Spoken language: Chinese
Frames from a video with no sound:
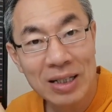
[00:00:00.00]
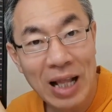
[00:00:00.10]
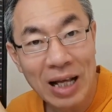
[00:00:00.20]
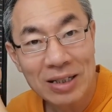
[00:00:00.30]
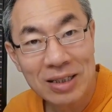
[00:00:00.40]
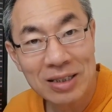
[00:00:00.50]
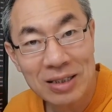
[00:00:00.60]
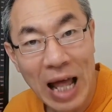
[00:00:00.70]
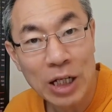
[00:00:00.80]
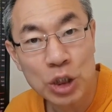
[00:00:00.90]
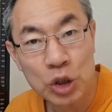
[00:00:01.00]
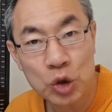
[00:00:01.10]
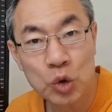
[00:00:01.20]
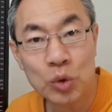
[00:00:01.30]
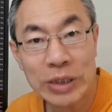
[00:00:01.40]
那四大指
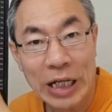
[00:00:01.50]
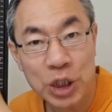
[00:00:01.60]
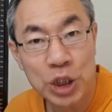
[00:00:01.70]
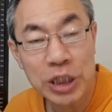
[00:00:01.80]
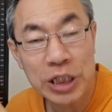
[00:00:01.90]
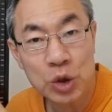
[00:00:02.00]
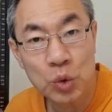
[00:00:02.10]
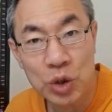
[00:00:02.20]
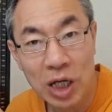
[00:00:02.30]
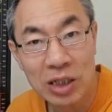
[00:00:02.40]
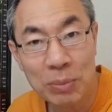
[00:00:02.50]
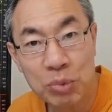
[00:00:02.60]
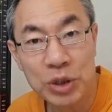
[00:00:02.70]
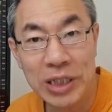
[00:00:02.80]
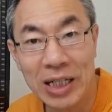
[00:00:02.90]
数在技术上的
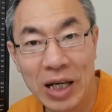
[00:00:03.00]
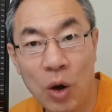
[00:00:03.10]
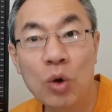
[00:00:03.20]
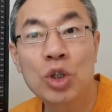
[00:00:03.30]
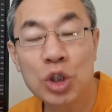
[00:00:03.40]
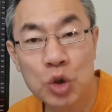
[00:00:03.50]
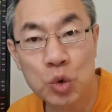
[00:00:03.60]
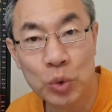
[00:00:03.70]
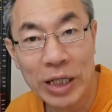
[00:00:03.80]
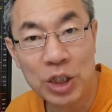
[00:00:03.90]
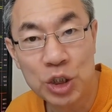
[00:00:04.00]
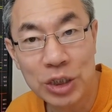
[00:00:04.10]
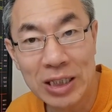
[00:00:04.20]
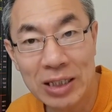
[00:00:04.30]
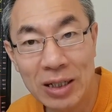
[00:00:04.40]
不协调是主因之
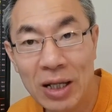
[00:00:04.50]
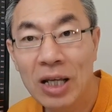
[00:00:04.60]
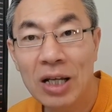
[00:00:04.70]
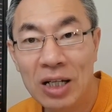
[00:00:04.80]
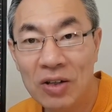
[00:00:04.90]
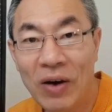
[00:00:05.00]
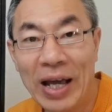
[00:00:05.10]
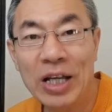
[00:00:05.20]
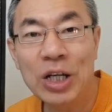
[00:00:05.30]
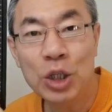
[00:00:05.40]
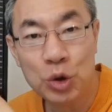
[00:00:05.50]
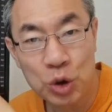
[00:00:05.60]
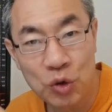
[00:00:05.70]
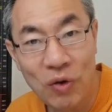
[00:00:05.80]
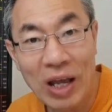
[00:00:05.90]
一，另外就
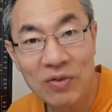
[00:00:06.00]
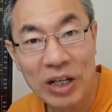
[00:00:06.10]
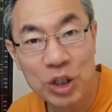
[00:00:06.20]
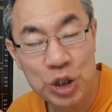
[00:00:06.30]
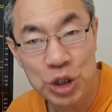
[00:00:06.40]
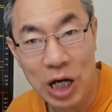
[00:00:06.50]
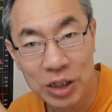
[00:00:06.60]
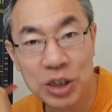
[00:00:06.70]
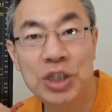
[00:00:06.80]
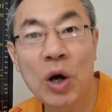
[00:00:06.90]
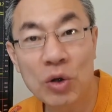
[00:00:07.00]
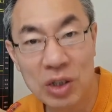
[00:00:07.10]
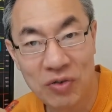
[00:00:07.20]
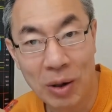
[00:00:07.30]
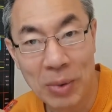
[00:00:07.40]
是外围市场的消
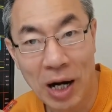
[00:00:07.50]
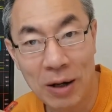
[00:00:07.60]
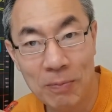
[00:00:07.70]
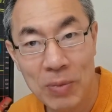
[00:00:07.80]
息方面。